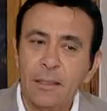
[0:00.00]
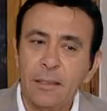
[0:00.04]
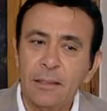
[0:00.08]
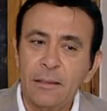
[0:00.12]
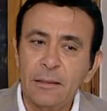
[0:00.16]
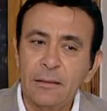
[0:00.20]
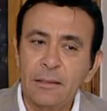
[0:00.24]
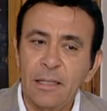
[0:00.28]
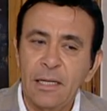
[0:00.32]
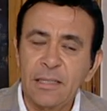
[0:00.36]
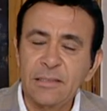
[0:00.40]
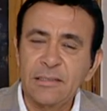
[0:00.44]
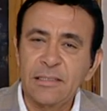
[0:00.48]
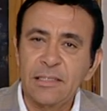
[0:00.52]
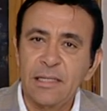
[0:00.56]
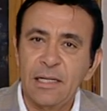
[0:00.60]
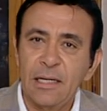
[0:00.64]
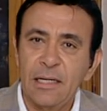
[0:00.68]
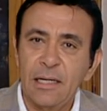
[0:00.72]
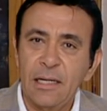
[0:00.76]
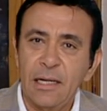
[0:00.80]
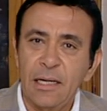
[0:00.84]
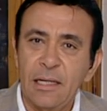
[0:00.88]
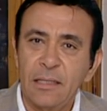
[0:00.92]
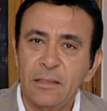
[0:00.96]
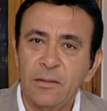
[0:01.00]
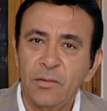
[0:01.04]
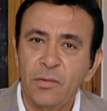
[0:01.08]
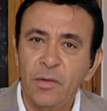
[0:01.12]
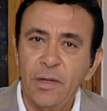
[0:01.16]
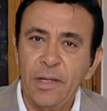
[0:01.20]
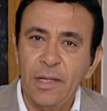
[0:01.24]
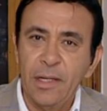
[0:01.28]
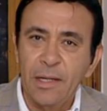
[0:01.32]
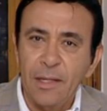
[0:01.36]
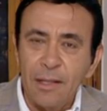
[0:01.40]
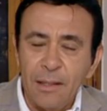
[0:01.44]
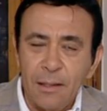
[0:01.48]
آه، نقص
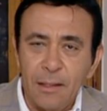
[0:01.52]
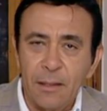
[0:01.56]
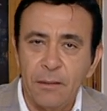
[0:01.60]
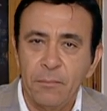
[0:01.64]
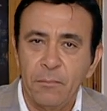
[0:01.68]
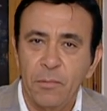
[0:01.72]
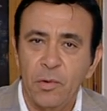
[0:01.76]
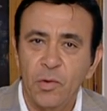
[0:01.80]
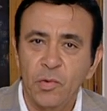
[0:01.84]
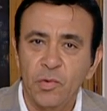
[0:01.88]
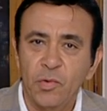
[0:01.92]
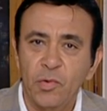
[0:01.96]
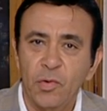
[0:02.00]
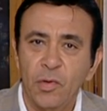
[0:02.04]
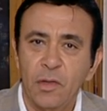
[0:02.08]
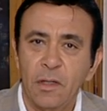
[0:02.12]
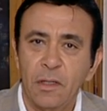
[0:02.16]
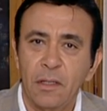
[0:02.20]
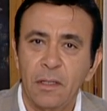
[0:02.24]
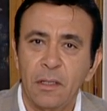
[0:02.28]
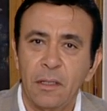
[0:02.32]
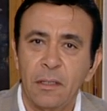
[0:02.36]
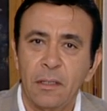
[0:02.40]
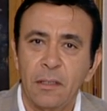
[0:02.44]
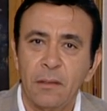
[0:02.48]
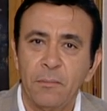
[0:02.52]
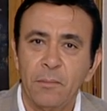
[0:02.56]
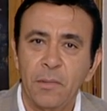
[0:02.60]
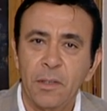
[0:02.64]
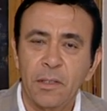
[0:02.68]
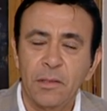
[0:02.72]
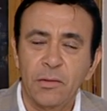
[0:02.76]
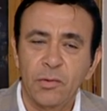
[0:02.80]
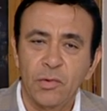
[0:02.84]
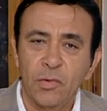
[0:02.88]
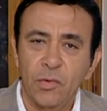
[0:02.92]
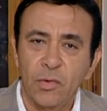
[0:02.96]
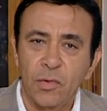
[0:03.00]
الأدوية موضوع
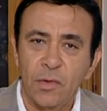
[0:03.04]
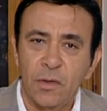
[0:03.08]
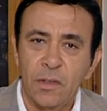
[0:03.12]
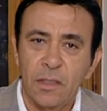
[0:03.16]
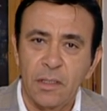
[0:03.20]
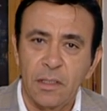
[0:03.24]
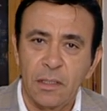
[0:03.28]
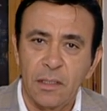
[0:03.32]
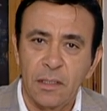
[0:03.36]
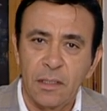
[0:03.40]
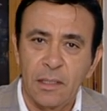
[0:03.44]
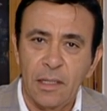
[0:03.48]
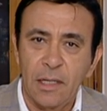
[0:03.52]
برضو آه،